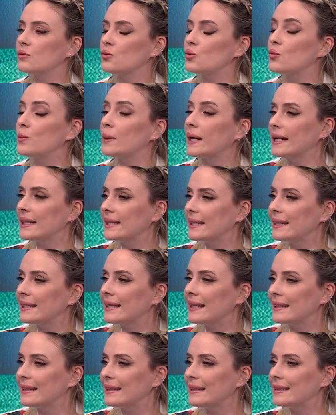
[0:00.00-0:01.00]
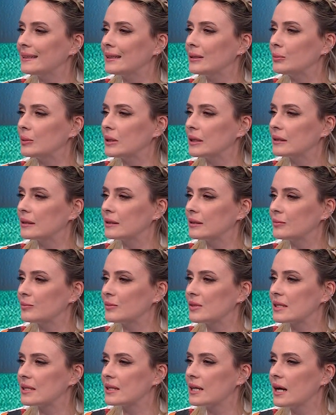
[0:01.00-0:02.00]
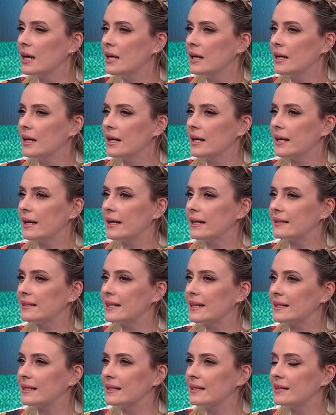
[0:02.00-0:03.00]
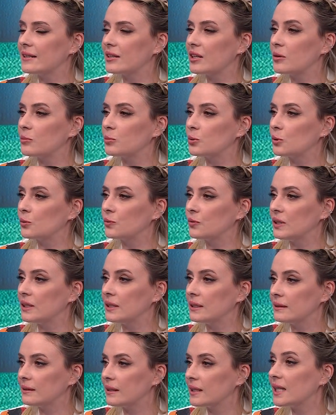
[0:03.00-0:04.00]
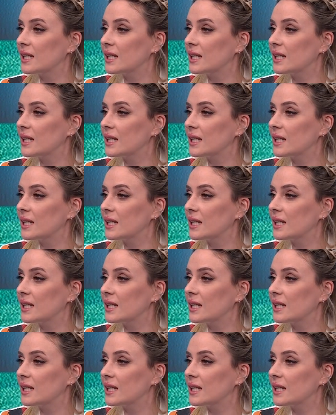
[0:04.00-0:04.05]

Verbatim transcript: Süper Lig'in geneline baktığımızda e, teknik adam profilinin de